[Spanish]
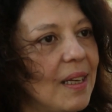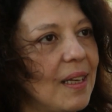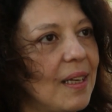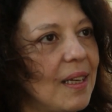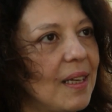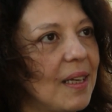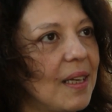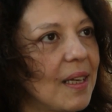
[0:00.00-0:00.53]

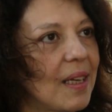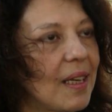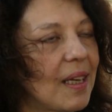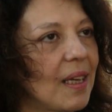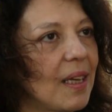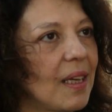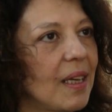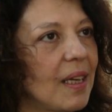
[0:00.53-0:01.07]

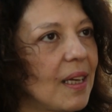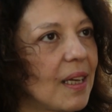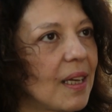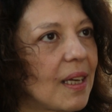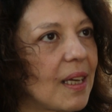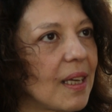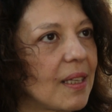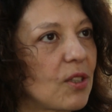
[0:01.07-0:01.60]
eh,
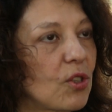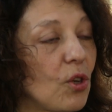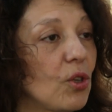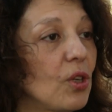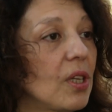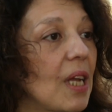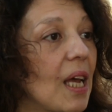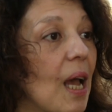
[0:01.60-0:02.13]
que, son